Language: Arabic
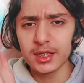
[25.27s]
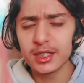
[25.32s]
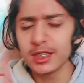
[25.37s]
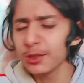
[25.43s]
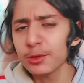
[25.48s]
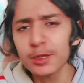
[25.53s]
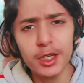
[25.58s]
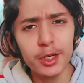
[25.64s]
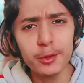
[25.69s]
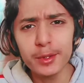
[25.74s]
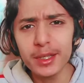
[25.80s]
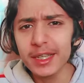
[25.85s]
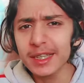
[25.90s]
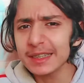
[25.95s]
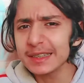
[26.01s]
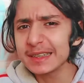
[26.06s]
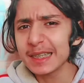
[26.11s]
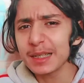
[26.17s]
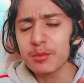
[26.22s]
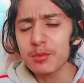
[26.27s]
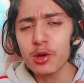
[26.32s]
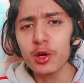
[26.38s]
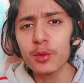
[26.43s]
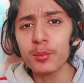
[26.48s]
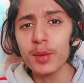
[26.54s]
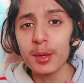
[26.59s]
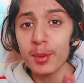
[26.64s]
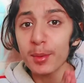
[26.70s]
يو دراري ودراري السلام
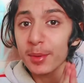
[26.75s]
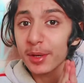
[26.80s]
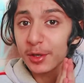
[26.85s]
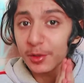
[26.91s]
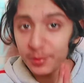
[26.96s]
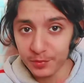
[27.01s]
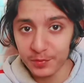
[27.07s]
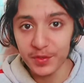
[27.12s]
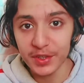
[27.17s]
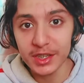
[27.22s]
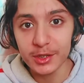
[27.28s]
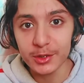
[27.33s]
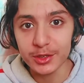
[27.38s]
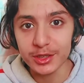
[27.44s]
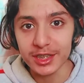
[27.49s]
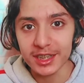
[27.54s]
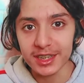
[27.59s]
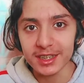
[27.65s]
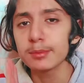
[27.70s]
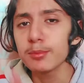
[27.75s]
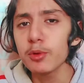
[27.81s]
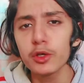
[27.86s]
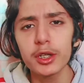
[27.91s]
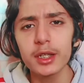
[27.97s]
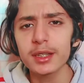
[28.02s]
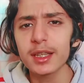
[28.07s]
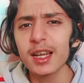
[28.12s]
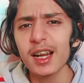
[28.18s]
عليكم مرحبا بكم في فيديو جديد
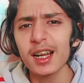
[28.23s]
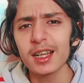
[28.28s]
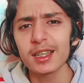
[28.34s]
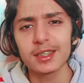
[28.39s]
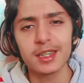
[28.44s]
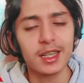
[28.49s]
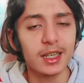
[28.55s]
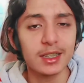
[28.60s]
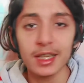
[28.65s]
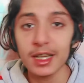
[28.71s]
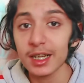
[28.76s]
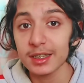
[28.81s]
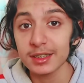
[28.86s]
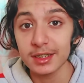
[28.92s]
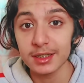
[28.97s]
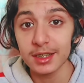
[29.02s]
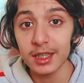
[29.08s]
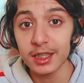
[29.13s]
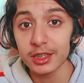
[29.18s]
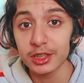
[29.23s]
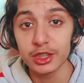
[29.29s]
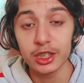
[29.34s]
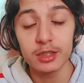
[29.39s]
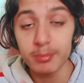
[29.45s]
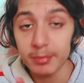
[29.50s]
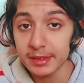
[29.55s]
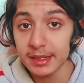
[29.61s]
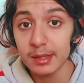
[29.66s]
سمحوا لنا الدراري على الدخل هذا القطه ديالي
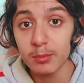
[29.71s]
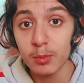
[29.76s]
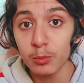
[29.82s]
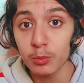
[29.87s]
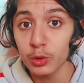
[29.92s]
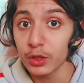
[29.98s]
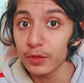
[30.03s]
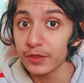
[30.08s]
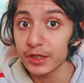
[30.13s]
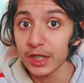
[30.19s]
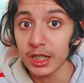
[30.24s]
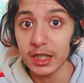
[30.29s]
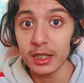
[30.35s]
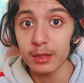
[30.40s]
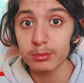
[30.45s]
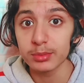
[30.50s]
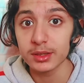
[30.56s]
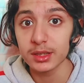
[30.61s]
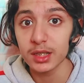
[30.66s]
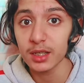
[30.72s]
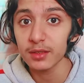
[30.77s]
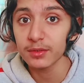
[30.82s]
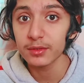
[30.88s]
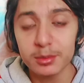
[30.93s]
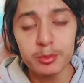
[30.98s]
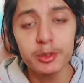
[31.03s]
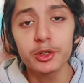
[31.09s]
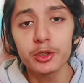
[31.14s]
جديد مازال ما مولفش عليا
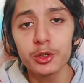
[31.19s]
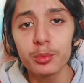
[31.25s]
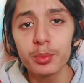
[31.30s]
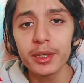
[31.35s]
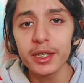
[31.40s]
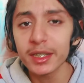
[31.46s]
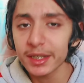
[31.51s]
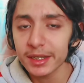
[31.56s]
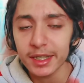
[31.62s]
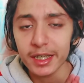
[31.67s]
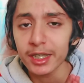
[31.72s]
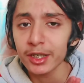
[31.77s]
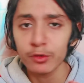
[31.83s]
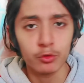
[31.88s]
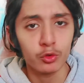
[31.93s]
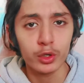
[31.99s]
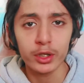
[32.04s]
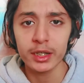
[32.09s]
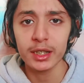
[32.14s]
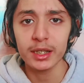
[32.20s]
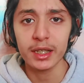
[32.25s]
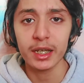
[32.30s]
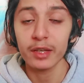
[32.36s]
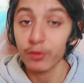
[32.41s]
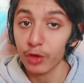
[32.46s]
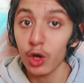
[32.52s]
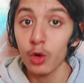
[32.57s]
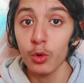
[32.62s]
بزاف سميتو بيلي ظريف والله الا
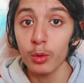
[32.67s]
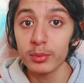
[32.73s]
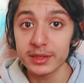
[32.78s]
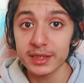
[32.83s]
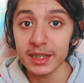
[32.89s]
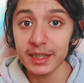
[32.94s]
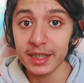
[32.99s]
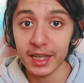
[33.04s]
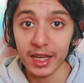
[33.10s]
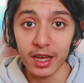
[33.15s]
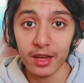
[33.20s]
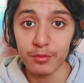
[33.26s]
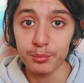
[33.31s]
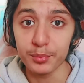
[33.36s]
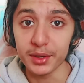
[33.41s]
ظريف غا هو مازال كيخاف